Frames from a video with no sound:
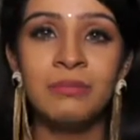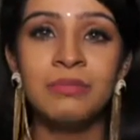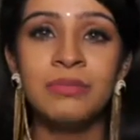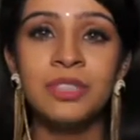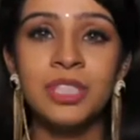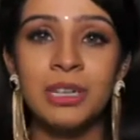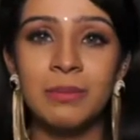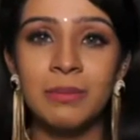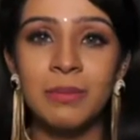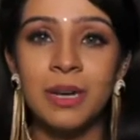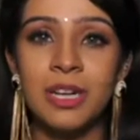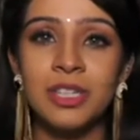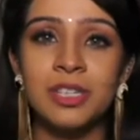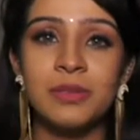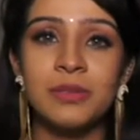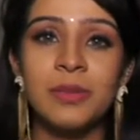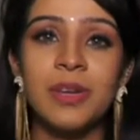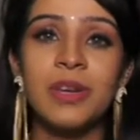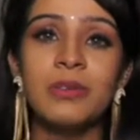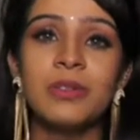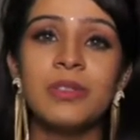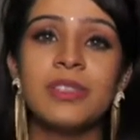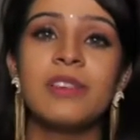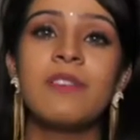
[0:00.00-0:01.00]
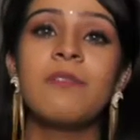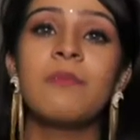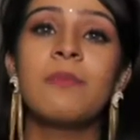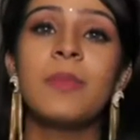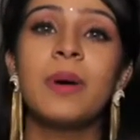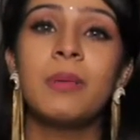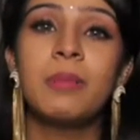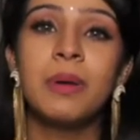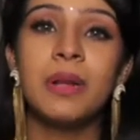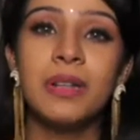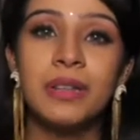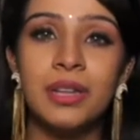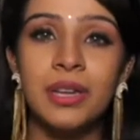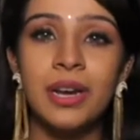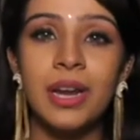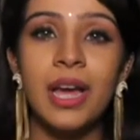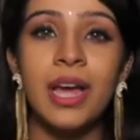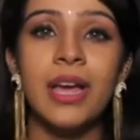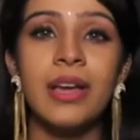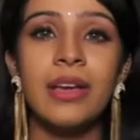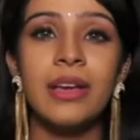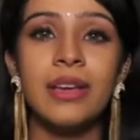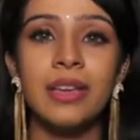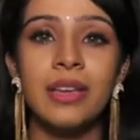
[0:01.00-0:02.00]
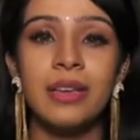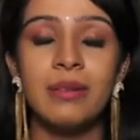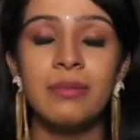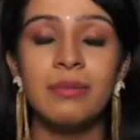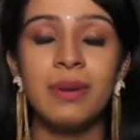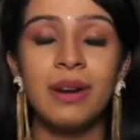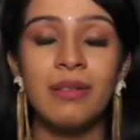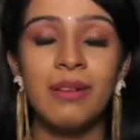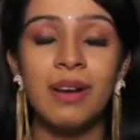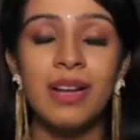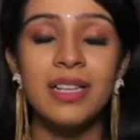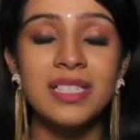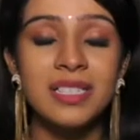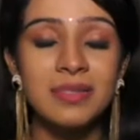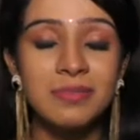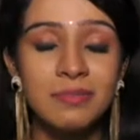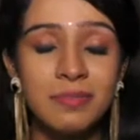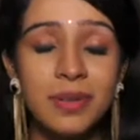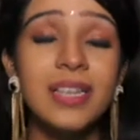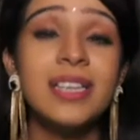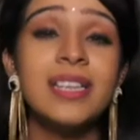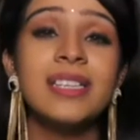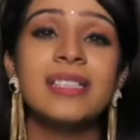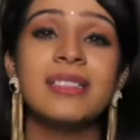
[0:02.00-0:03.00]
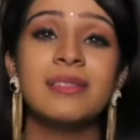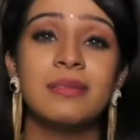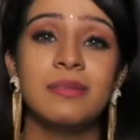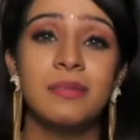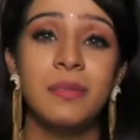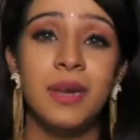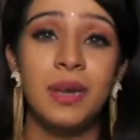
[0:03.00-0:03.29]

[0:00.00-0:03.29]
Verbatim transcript: हम जन्माष्टमी के उत्सव पर मंदिर आए हैं कि भगवान जी प्लीज़